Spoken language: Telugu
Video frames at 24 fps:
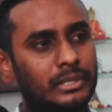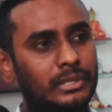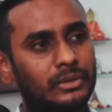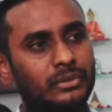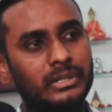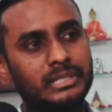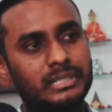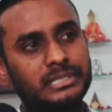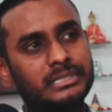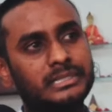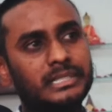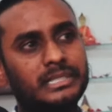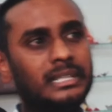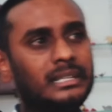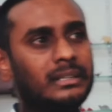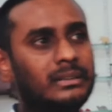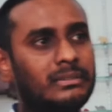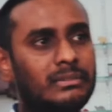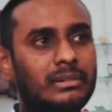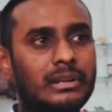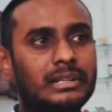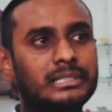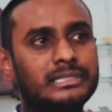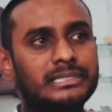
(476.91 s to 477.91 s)
అది కూడా ఇస్తే
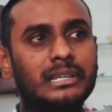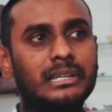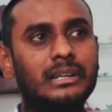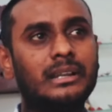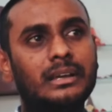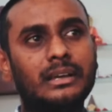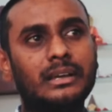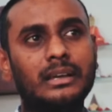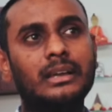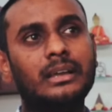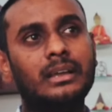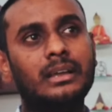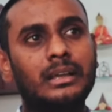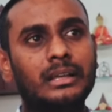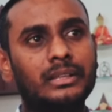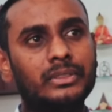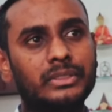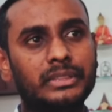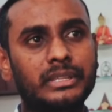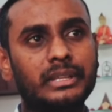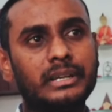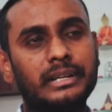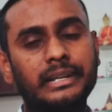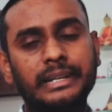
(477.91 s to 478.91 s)
వాళ్ళకి చాలా
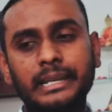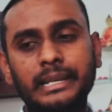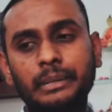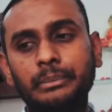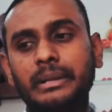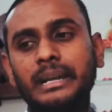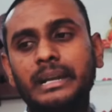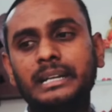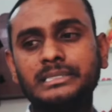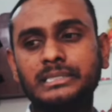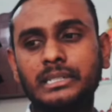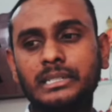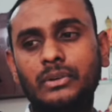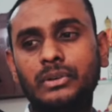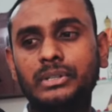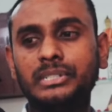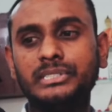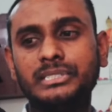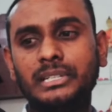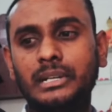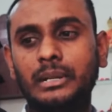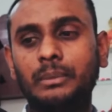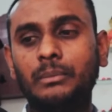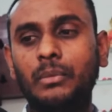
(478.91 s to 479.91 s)
రేర్ బ్రాండ్స్ కాబట్టి
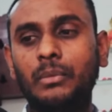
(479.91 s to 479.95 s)
చాలా